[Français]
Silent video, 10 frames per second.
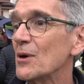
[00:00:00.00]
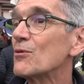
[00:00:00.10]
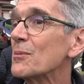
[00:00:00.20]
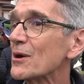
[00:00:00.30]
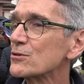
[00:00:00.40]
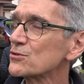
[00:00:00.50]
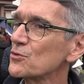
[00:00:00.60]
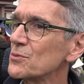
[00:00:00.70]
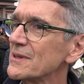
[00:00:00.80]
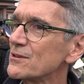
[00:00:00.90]
Mais on voit bien
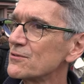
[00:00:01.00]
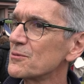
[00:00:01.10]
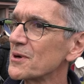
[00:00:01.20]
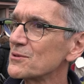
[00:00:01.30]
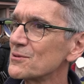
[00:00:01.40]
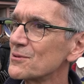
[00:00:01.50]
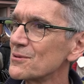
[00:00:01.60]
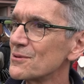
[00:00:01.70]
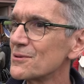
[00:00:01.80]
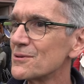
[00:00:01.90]
qu'aujourd'hui, il ne suffit pas
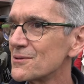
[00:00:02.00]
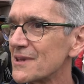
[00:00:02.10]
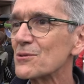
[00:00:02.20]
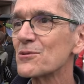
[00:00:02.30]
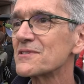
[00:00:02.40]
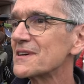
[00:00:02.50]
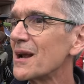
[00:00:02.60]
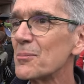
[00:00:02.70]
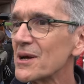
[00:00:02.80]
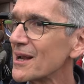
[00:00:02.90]
d'annoncer
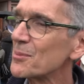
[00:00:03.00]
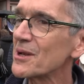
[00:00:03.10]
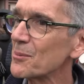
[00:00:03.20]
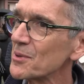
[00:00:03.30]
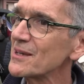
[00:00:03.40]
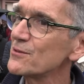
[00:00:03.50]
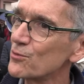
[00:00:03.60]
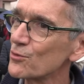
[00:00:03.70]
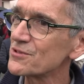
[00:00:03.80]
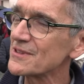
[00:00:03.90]
la paix, la paix, la paix, il
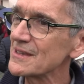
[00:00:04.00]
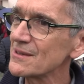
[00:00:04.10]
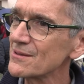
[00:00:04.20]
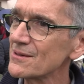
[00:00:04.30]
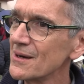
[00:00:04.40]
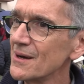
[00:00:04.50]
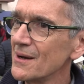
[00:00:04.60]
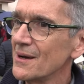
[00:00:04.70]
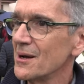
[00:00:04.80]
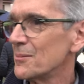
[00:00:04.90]
faut aussi
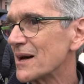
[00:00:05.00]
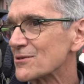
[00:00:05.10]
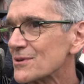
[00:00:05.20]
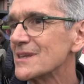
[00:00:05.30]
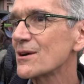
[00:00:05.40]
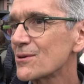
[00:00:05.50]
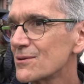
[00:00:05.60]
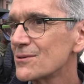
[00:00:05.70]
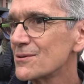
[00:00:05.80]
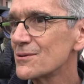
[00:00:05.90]
bah, se dire
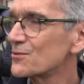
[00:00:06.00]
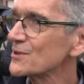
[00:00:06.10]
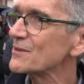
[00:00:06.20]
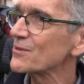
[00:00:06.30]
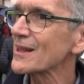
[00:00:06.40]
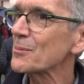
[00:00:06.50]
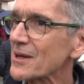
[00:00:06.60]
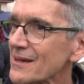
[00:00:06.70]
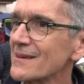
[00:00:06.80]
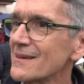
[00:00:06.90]
qu'il faut défendre la paix.